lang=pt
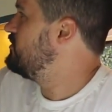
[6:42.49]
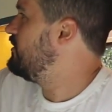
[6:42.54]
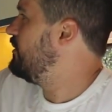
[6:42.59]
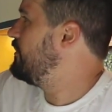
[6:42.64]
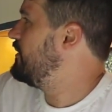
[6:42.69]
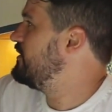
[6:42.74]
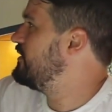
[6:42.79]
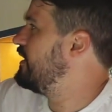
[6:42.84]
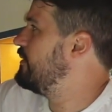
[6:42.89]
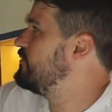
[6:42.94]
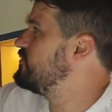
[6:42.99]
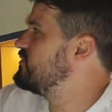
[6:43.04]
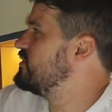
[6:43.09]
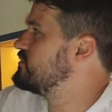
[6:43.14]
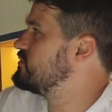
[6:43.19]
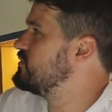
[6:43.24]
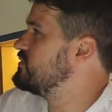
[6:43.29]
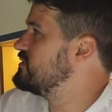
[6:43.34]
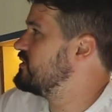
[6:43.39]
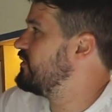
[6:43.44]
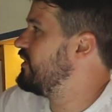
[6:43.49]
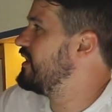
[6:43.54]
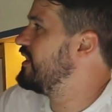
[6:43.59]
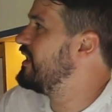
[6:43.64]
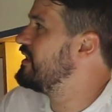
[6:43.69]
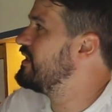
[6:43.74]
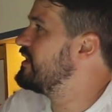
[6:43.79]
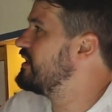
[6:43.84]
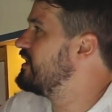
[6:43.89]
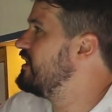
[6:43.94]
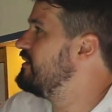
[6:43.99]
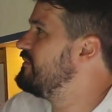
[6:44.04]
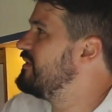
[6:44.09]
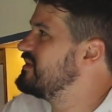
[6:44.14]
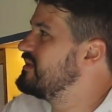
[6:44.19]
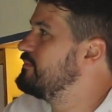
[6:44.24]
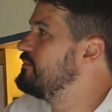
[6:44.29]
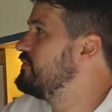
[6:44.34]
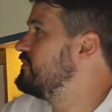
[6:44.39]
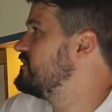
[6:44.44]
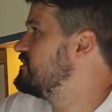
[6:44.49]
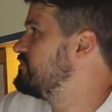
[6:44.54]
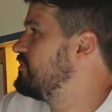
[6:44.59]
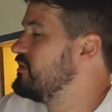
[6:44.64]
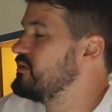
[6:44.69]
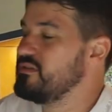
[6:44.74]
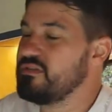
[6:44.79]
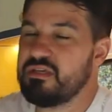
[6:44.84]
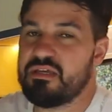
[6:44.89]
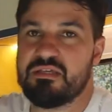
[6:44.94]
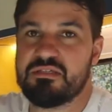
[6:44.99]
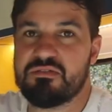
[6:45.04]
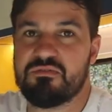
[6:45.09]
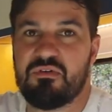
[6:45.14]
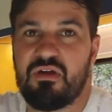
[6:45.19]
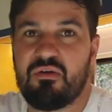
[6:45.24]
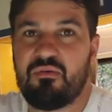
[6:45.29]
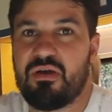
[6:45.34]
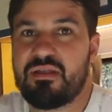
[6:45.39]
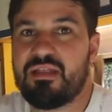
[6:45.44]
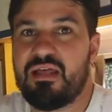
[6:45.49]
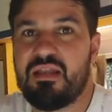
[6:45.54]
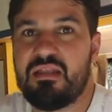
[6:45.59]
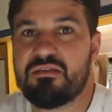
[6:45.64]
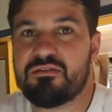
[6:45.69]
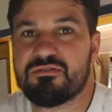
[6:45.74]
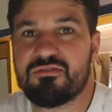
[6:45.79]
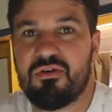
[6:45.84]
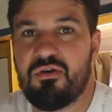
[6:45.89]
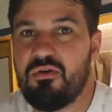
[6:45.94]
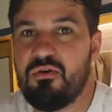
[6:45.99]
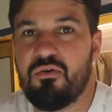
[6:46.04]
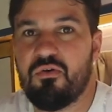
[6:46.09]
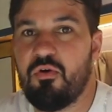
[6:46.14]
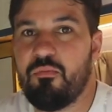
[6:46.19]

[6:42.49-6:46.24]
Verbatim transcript: No momento temos umas coisas guardadas aqui, mas depois pode ser que a gente vá guardar lençol,